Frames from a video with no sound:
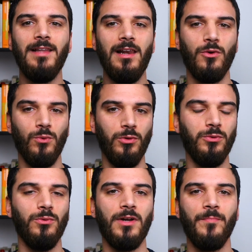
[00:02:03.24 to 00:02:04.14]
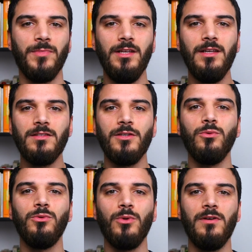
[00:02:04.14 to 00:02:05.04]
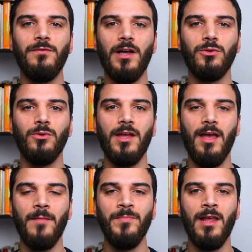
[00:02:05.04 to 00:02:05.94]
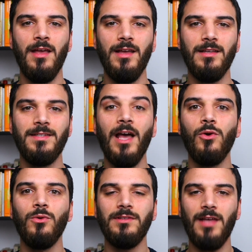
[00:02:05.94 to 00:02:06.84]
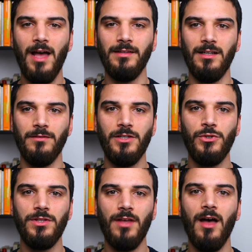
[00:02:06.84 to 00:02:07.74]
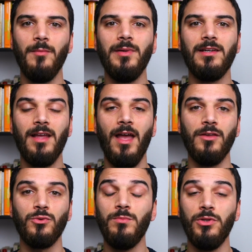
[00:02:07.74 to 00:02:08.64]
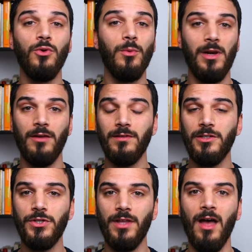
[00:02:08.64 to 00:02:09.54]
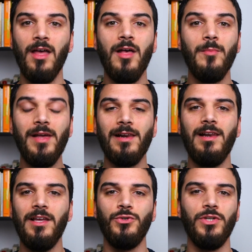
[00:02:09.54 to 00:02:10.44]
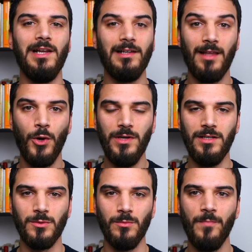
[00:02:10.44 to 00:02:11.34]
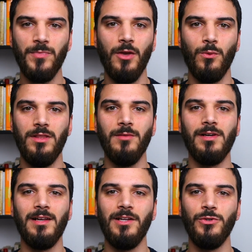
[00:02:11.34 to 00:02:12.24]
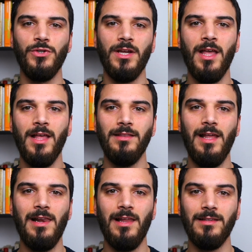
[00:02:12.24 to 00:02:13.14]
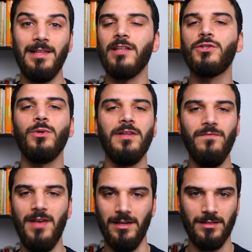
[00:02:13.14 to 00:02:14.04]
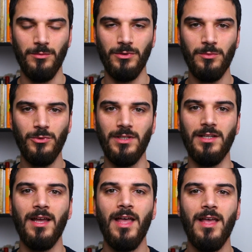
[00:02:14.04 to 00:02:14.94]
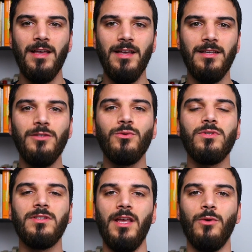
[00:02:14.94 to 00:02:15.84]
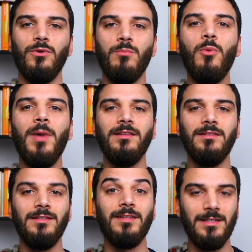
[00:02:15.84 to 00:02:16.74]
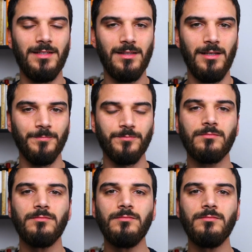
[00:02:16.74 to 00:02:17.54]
nella cultura. Innanzitutto il fatto che eh, si allontani la felicità perché subito dopo la felicità, per le leggi del taoismo e quindi per le leggi del, dell'azione inversa potremmo dire, eh, si susseguono momenti tristi,